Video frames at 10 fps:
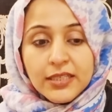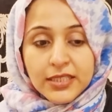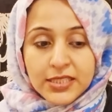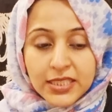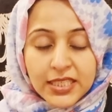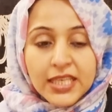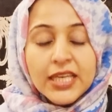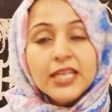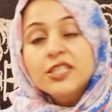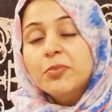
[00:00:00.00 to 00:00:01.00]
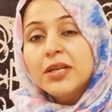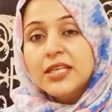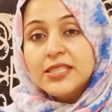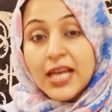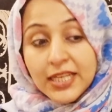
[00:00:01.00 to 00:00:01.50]
इस लड़की अलिशबा के
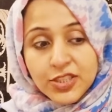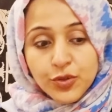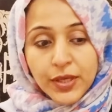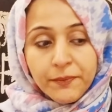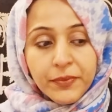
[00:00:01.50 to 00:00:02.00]
साले जो है